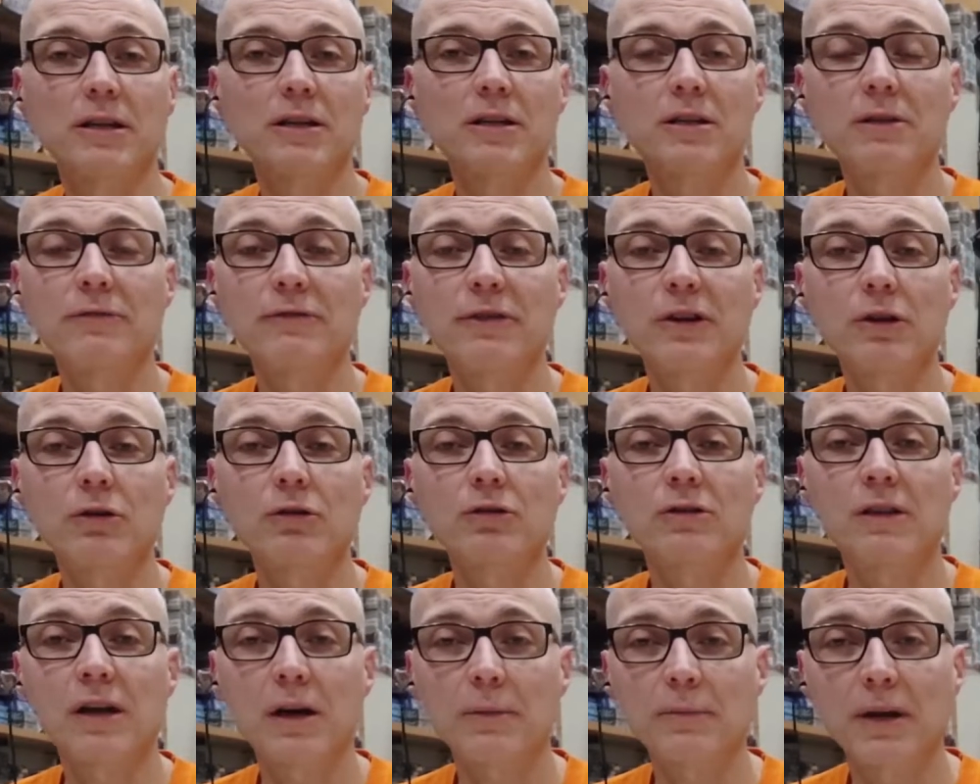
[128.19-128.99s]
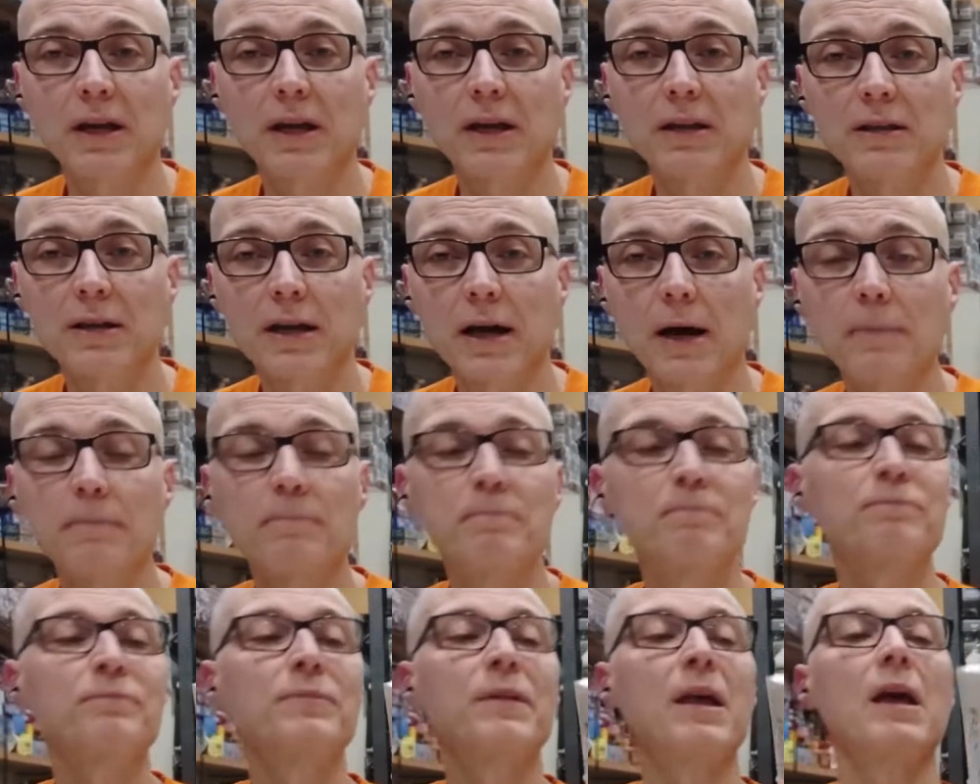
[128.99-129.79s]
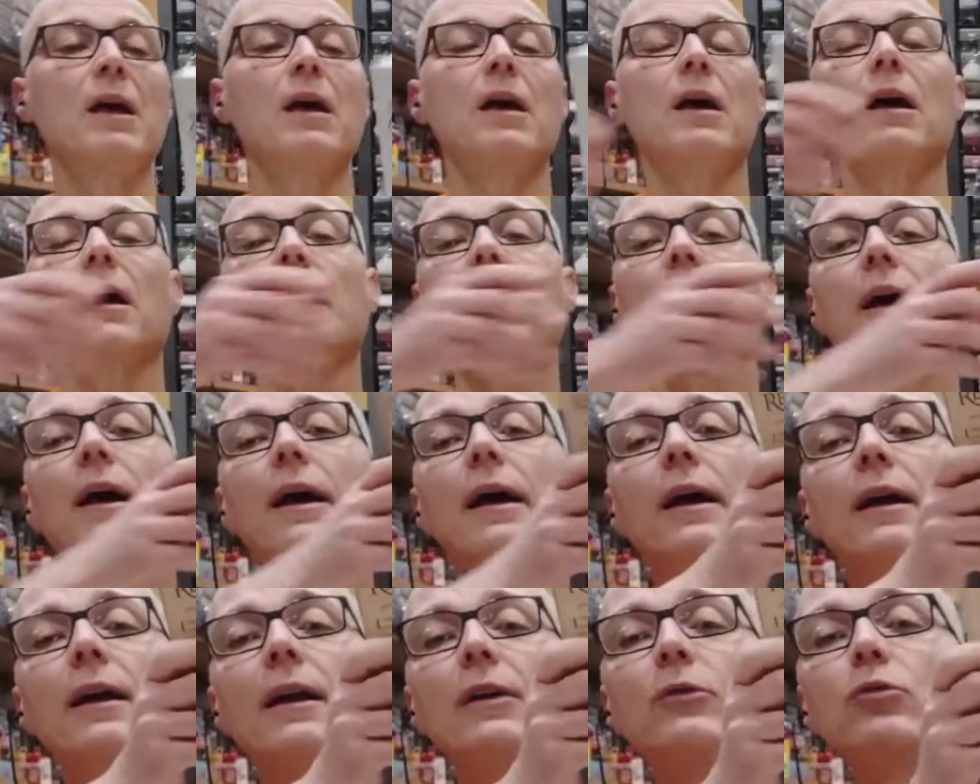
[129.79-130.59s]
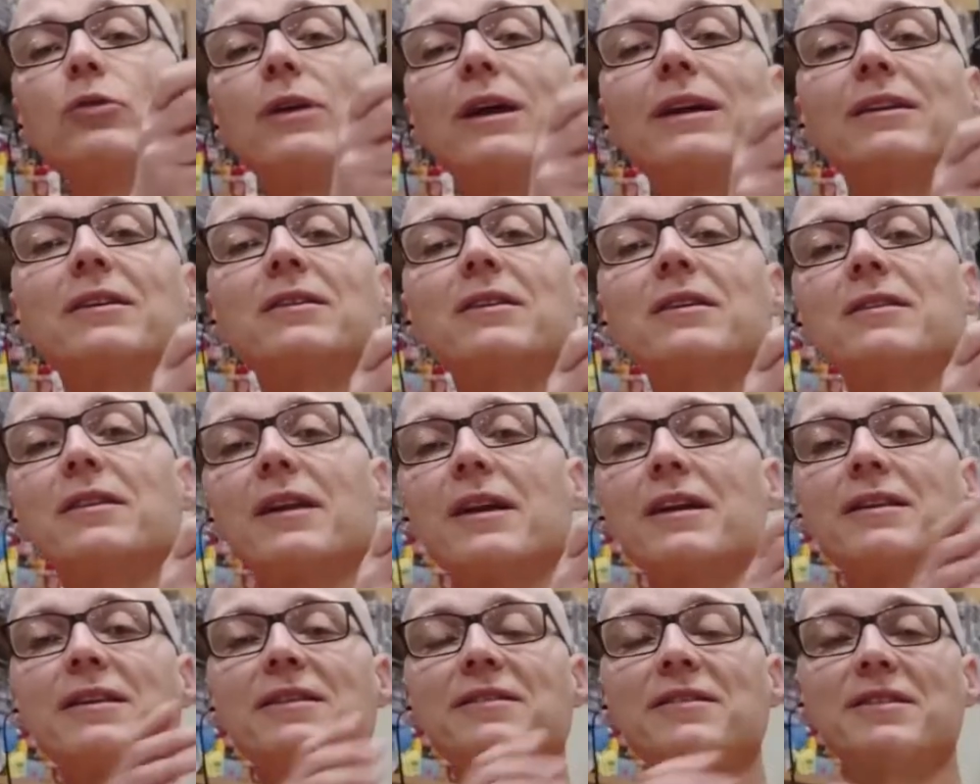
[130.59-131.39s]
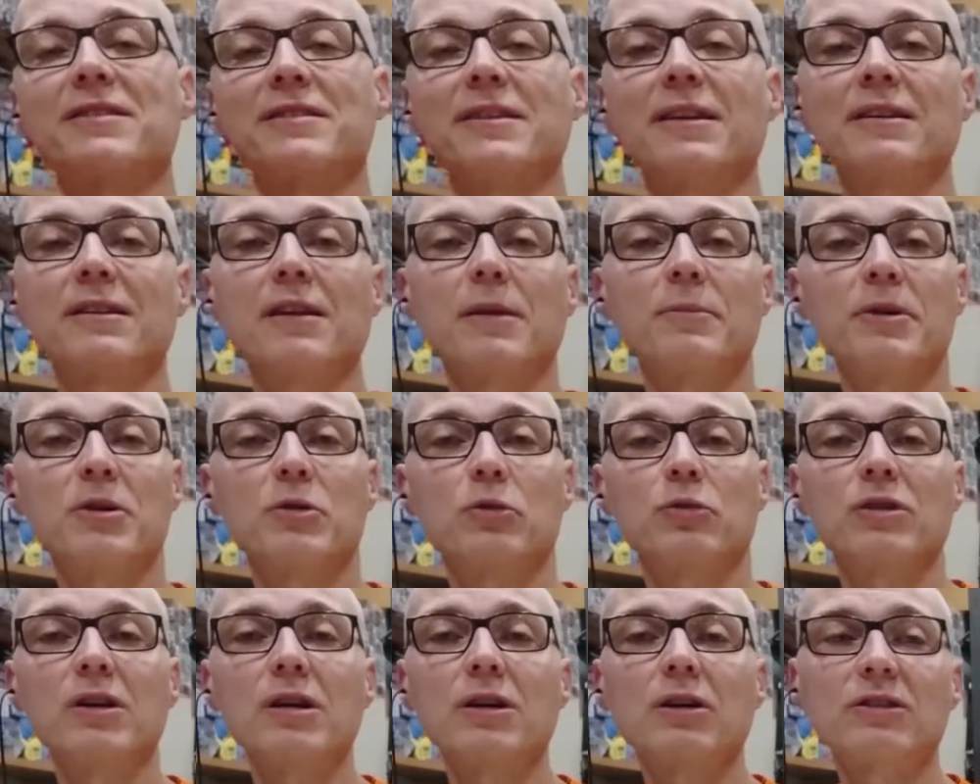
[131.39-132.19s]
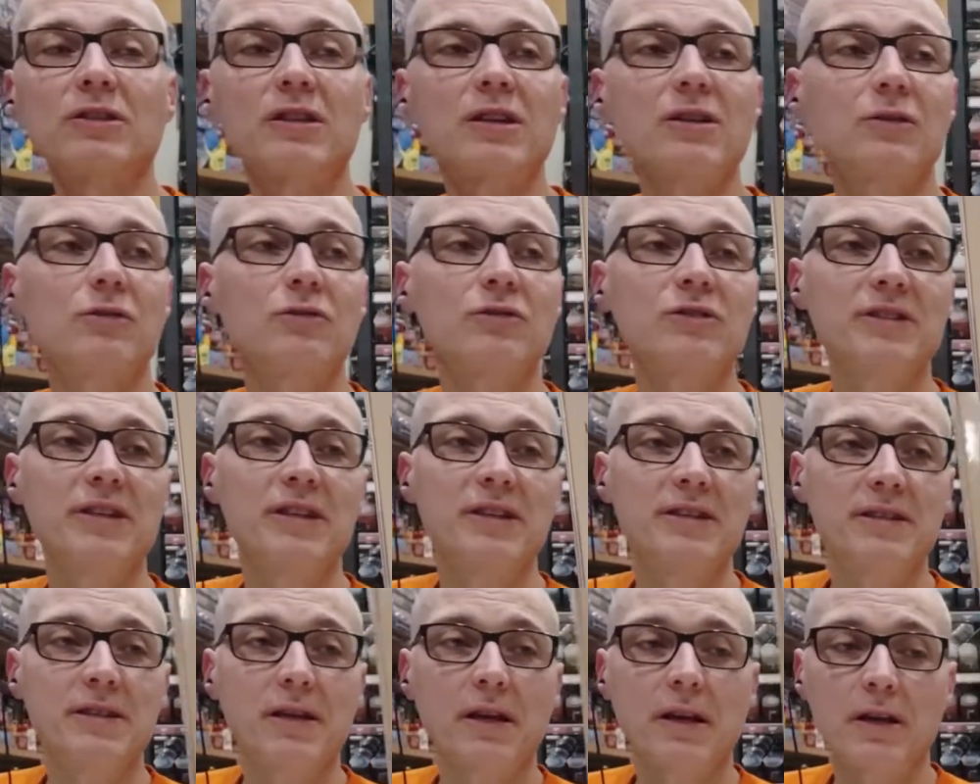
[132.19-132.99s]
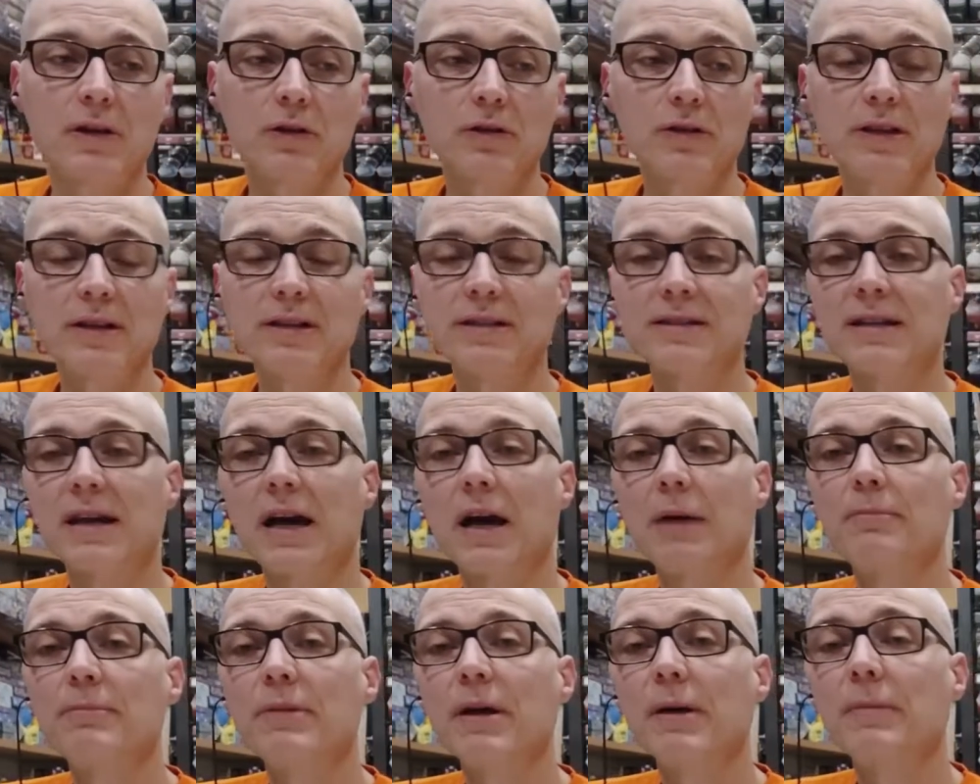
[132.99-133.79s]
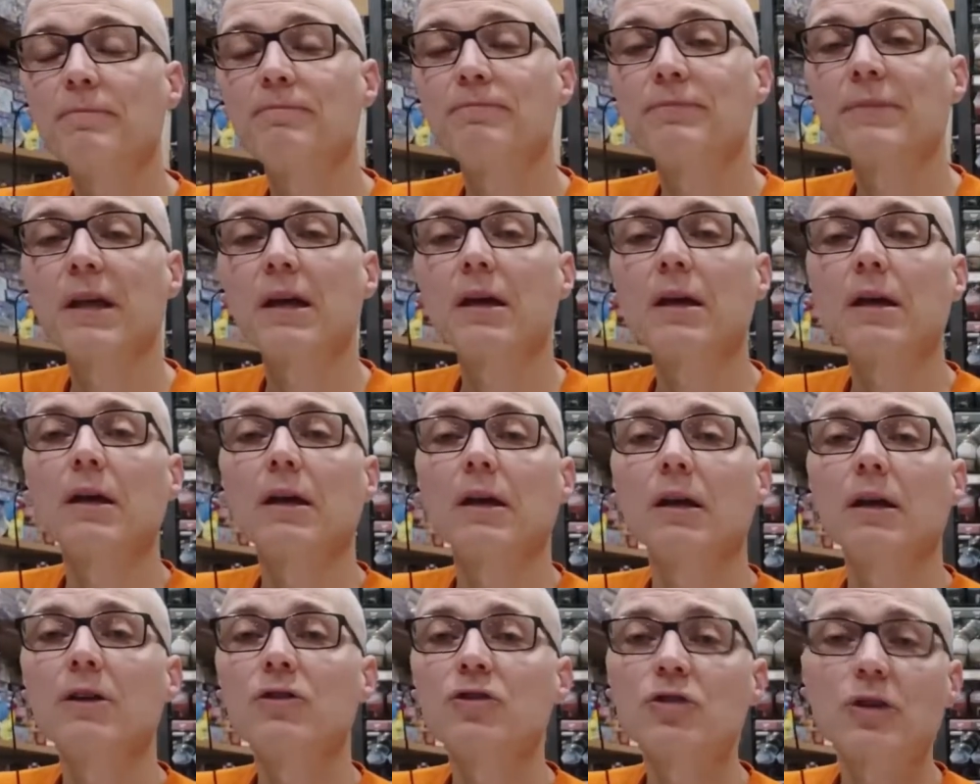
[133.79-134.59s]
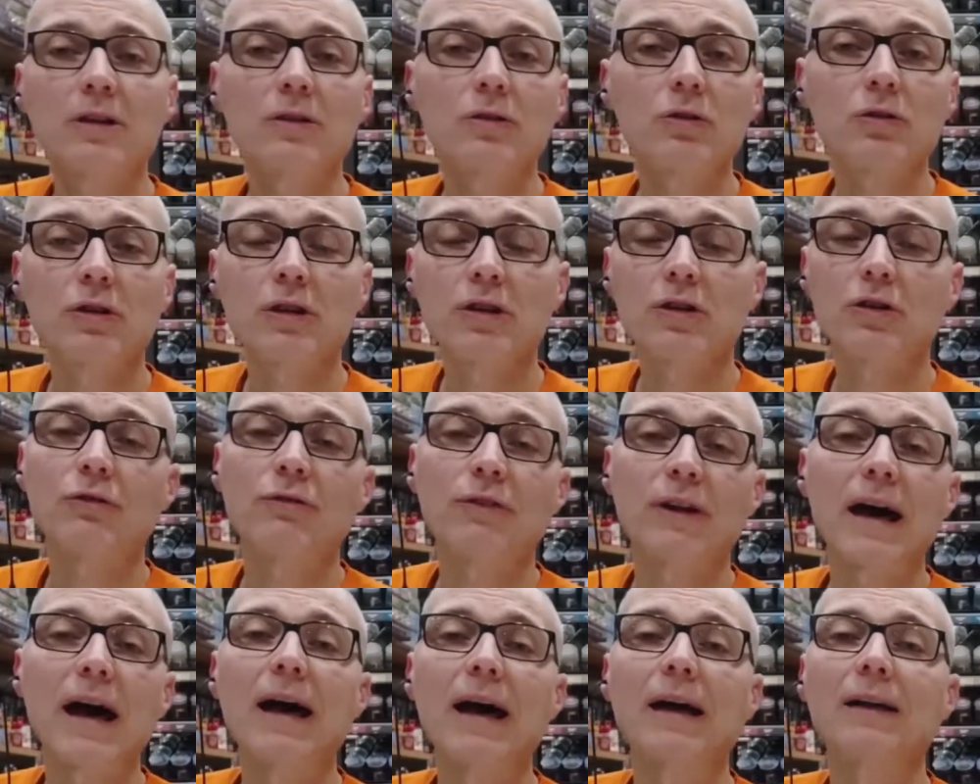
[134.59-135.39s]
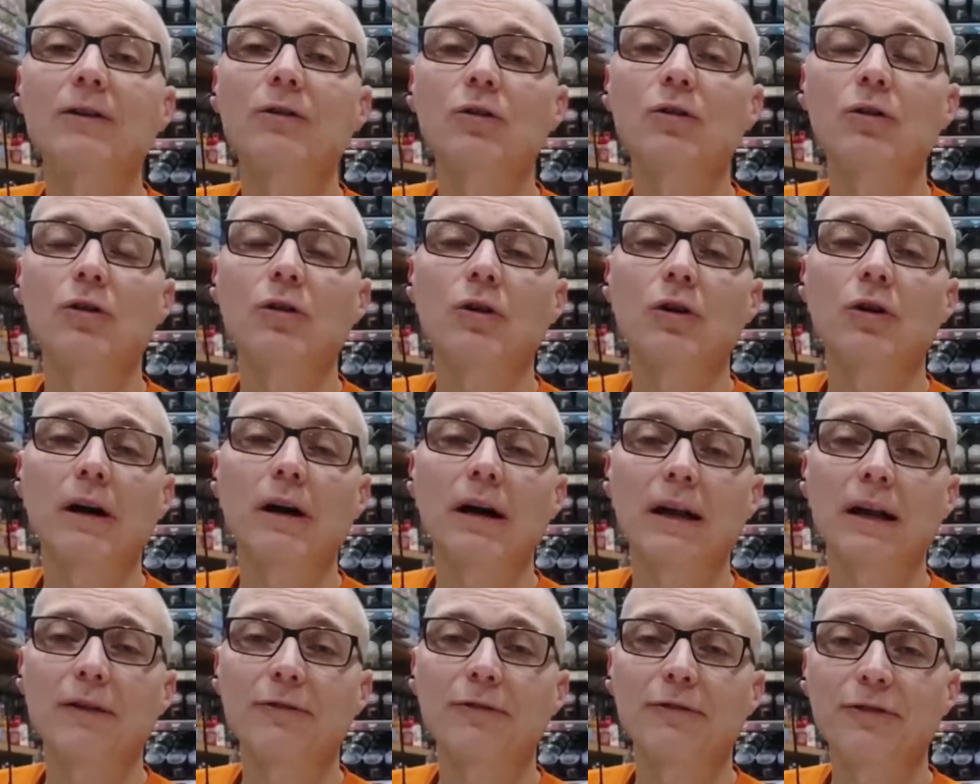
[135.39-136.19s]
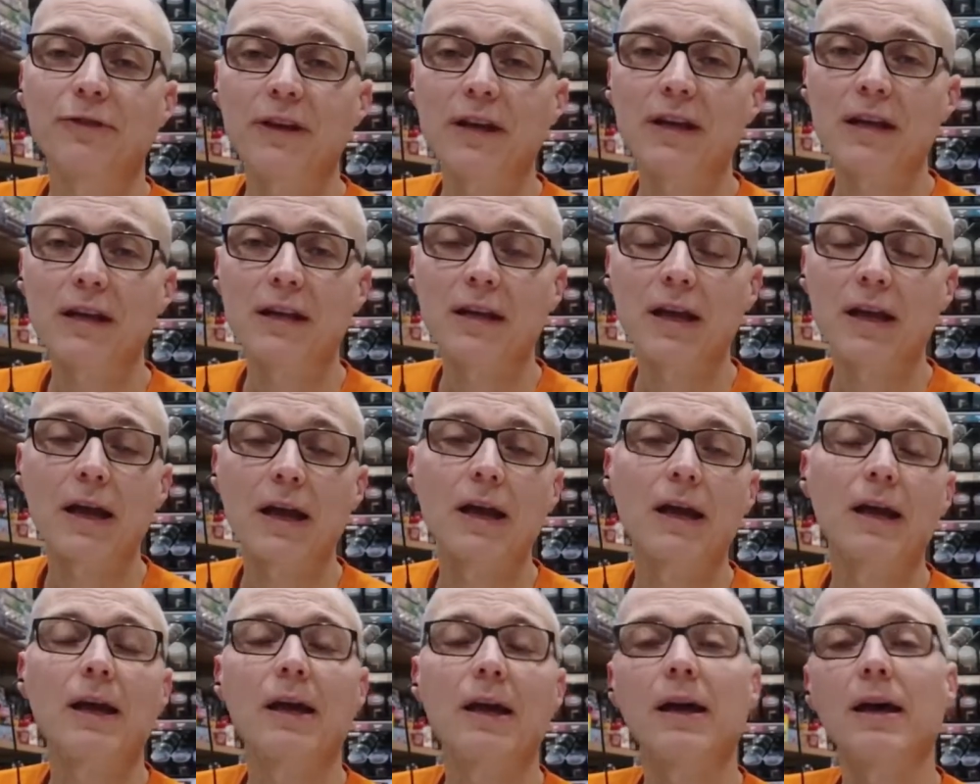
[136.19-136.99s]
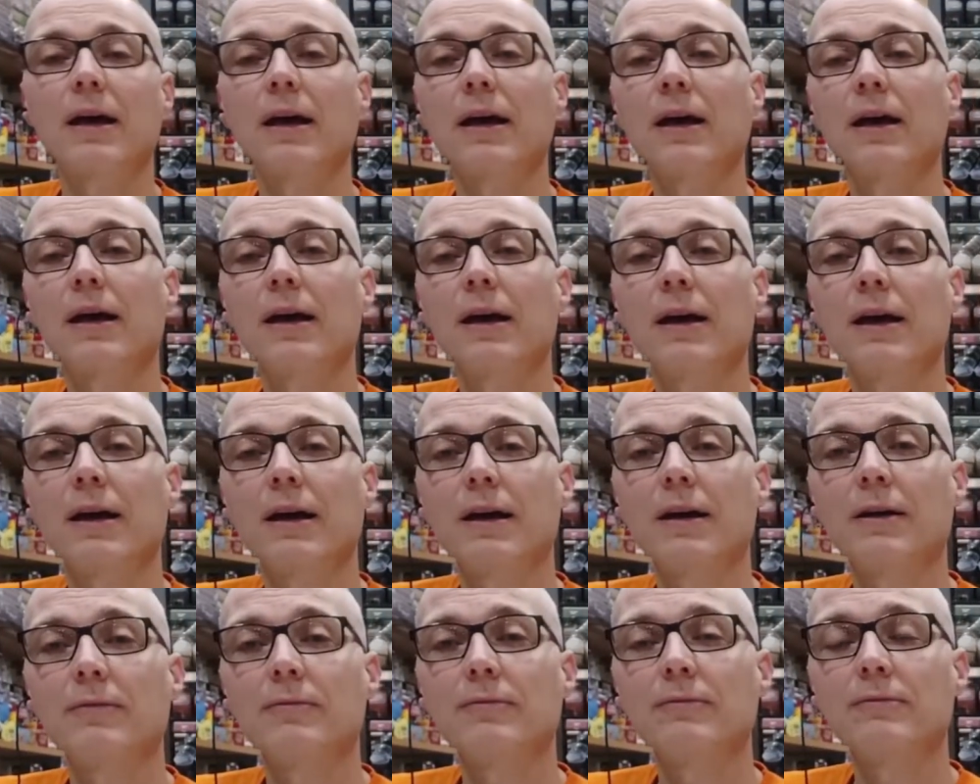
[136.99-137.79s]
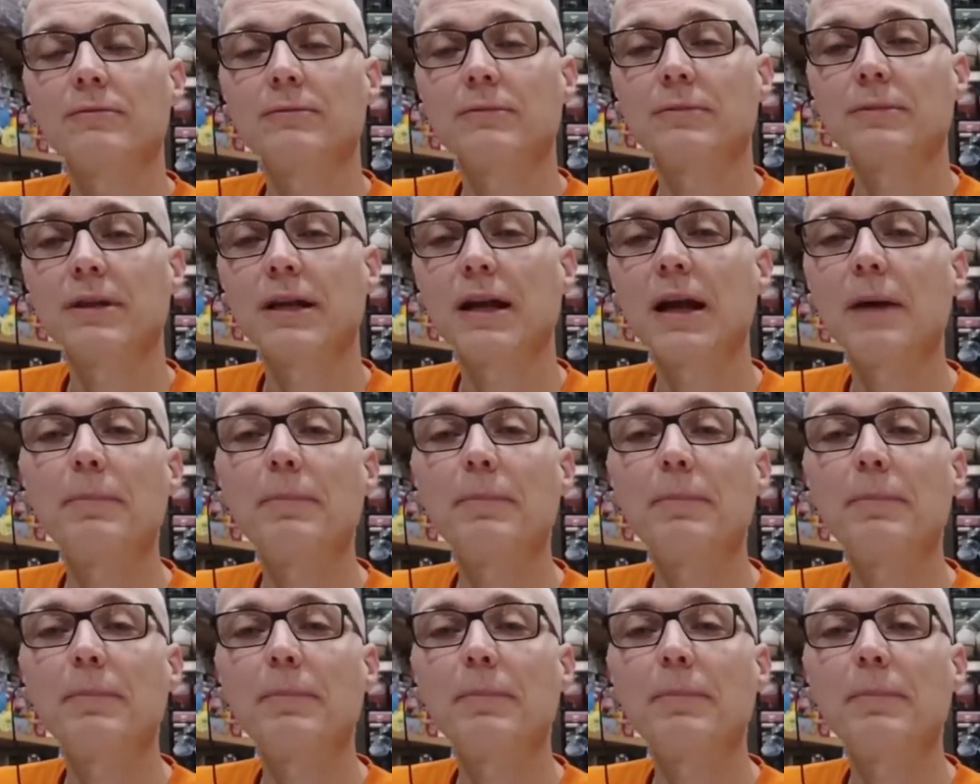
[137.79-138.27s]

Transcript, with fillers: difficoltà media eh, la durata è di 30-60 minuti. In cosa consiste il Rio delle Sabbie? I giocatori dovranno alla fine eh, della